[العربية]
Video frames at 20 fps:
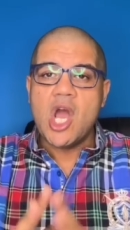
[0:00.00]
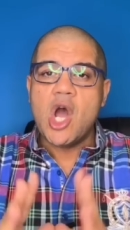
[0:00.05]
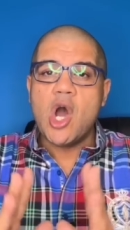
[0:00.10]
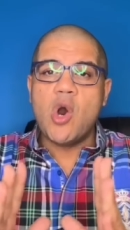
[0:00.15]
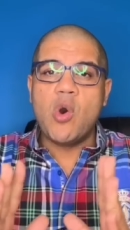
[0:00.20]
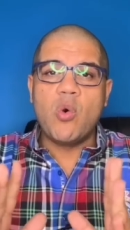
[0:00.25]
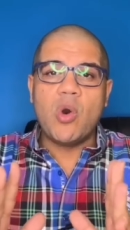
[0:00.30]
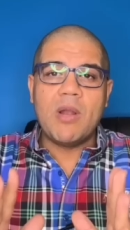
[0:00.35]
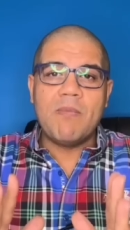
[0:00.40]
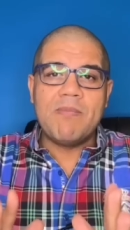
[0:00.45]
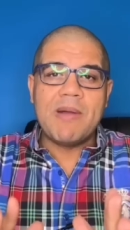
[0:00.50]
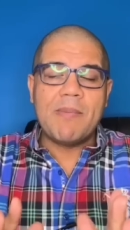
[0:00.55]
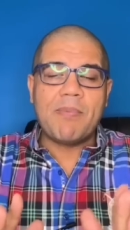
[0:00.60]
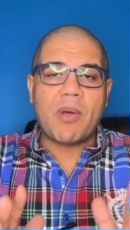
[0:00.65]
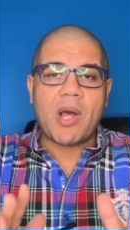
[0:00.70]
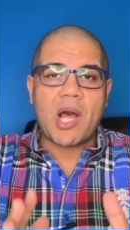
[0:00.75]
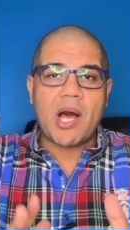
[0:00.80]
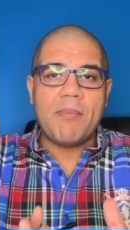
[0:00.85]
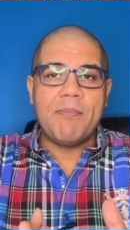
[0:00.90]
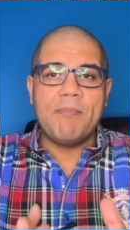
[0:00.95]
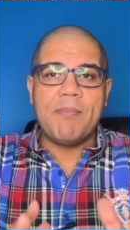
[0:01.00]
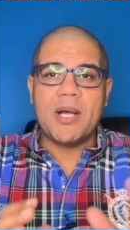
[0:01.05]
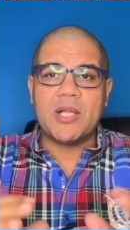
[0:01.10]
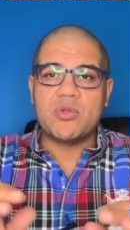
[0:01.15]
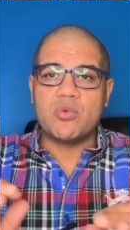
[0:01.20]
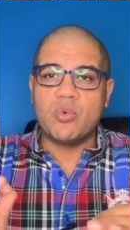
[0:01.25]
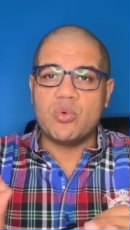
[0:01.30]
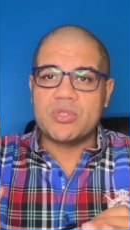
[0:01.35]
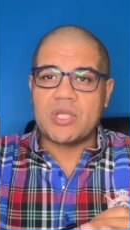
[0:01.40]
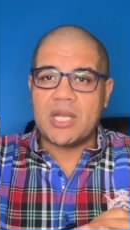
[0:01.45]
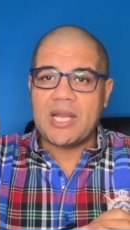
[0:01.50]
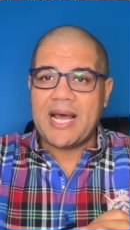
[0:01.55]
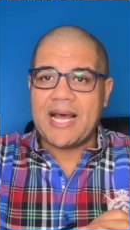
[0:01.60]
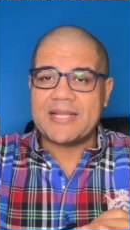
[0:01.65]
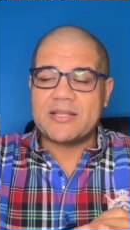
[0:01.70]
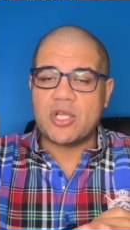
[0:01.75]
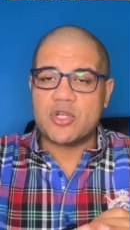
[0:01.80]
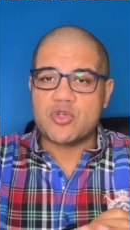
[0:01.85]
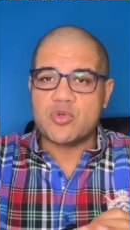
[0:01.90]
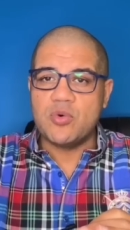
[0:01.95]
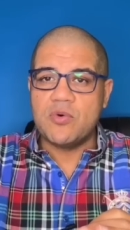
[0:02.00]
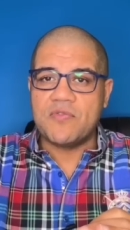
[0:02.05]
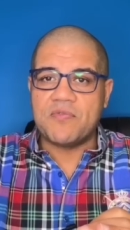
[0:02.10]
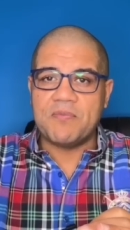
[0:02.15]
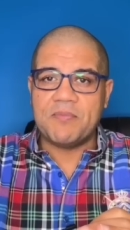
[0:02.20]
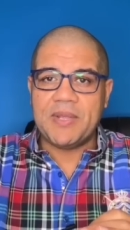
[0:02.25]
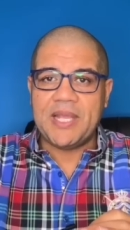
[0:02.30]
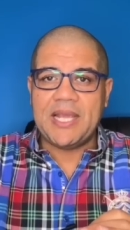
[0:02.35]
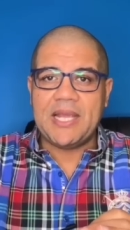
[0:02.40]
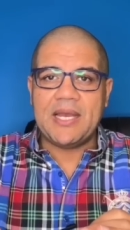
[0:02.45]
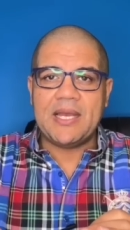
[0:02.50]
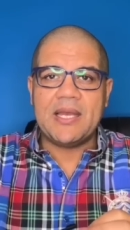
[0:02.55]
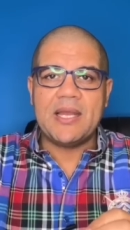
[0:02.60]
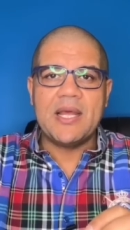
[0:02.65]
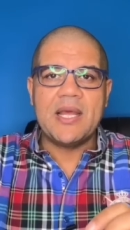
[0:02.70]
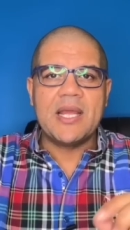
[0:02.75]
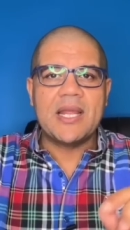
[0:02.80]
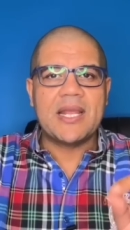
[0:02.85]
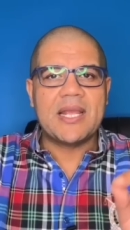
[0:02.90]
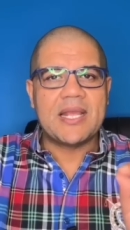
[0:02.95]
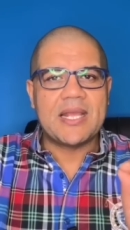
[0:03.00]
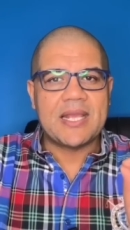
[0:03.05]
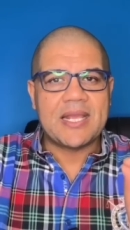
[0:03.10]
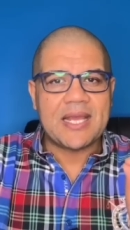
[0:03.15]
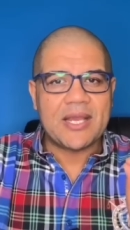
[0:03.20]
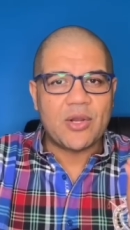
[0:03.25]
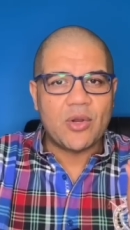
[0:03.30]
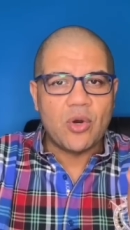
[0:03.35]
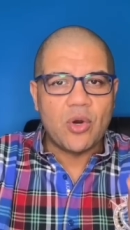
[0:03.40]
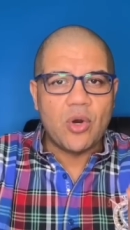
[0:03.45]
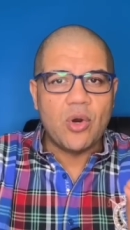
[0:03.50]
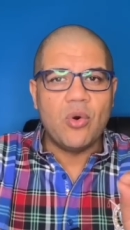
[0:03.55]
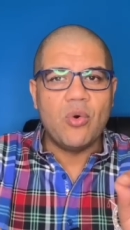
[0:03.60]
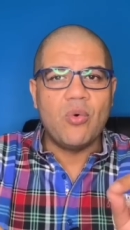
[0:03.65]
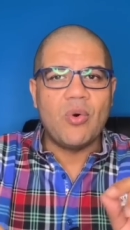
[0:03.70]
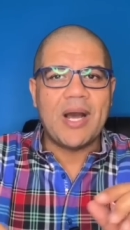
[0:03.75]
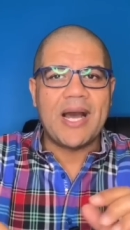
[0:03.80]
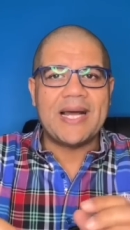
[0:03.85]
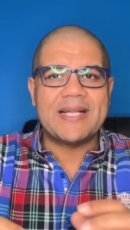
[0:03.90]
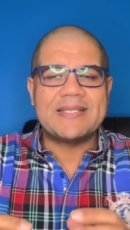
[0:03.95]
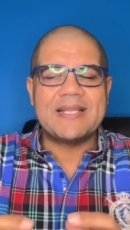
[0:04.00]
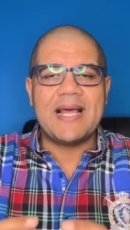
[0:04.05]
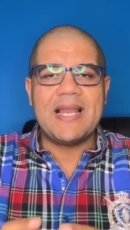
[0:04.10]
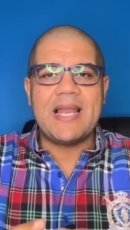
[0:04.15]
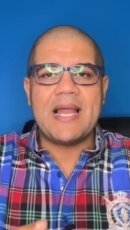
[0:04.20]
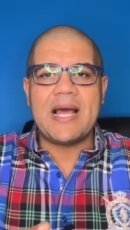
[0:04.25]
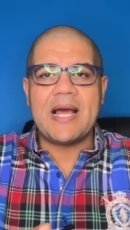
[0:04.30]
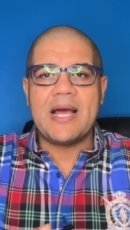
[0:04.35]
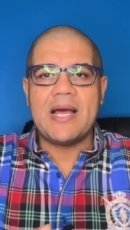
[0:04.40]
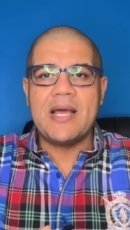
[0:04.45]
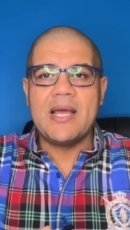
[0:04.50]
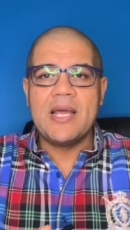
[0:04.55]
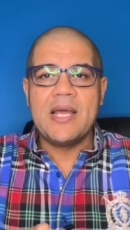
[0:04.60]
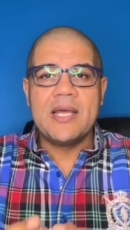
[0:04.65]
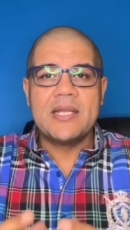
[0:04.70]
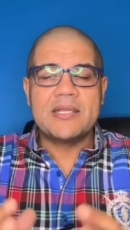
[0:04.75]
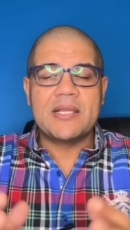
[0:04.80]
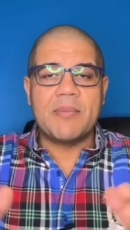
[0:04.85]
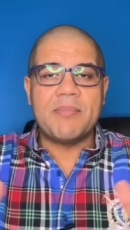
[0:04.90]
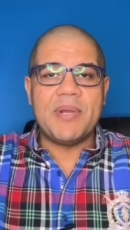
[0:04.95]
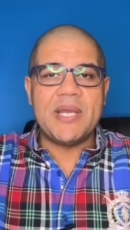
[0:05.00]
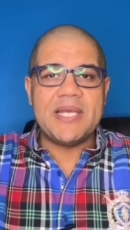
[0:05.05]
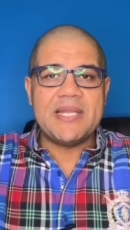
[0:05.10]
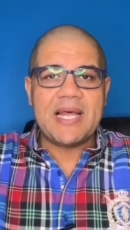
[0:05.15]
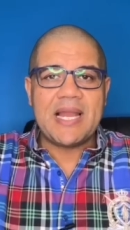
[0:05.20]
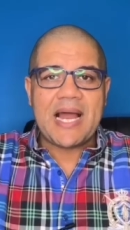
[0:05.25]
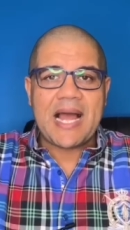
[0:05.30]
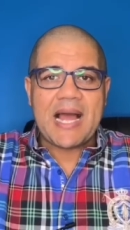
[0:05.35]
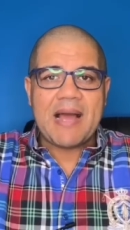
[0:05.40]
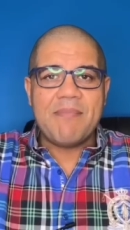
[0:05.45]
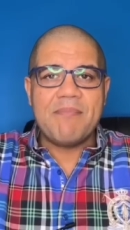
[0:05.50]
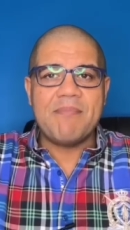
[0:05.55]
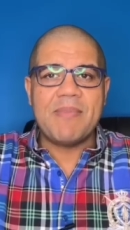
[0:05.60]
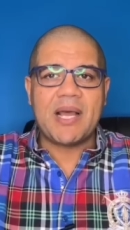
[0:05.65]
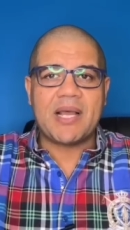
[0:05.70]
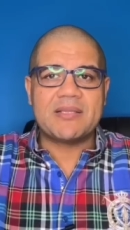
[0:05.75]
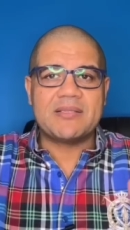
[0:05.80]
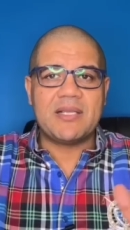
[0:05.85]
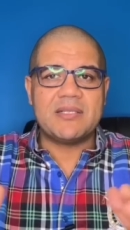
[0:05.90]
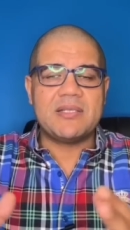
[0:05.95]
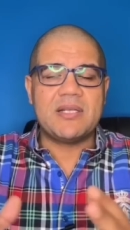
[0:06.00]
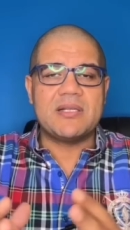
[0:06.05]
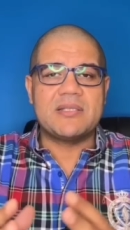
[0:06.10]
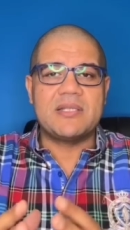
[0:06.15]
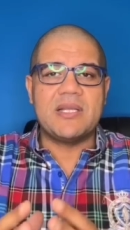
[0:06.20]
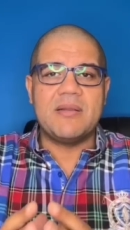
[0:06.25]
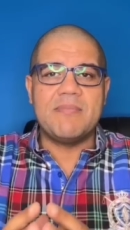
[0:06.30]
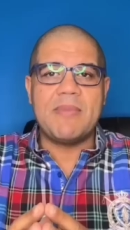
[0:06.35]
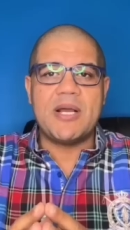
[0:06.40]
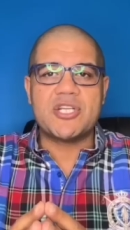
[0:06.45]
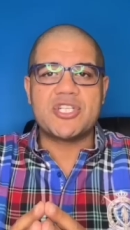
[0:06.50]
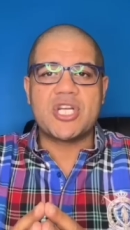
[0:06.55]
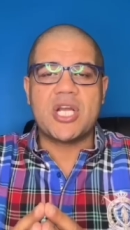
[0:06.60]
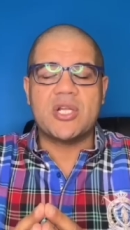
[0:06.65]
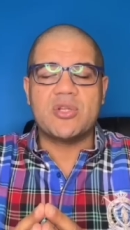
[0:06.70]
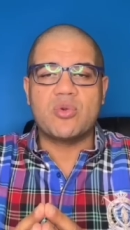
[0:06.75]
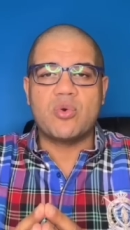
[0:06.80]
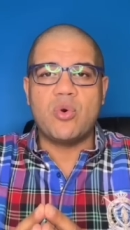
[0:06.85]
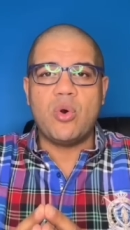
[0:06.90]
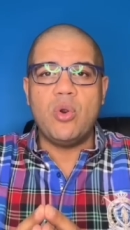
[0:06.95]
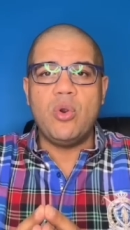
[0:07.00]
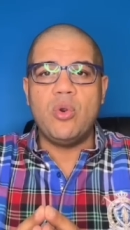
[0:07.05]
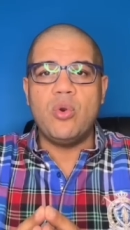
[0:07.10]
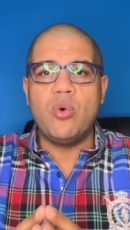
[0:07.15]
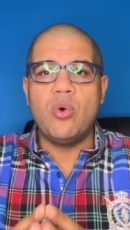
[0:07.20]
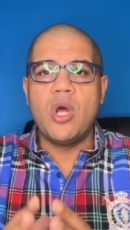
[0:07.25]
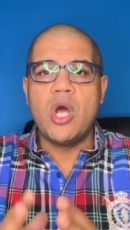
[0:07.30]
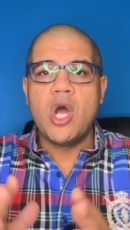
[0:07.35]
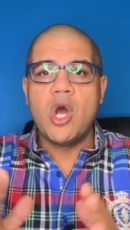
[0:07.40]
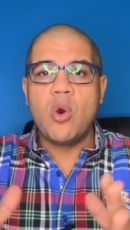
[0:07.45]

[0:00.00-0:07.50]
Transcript: هو الباب خبط وطلعت اشوف مين كان هو قتلها طب هنا العمه اختصرت المشهد كله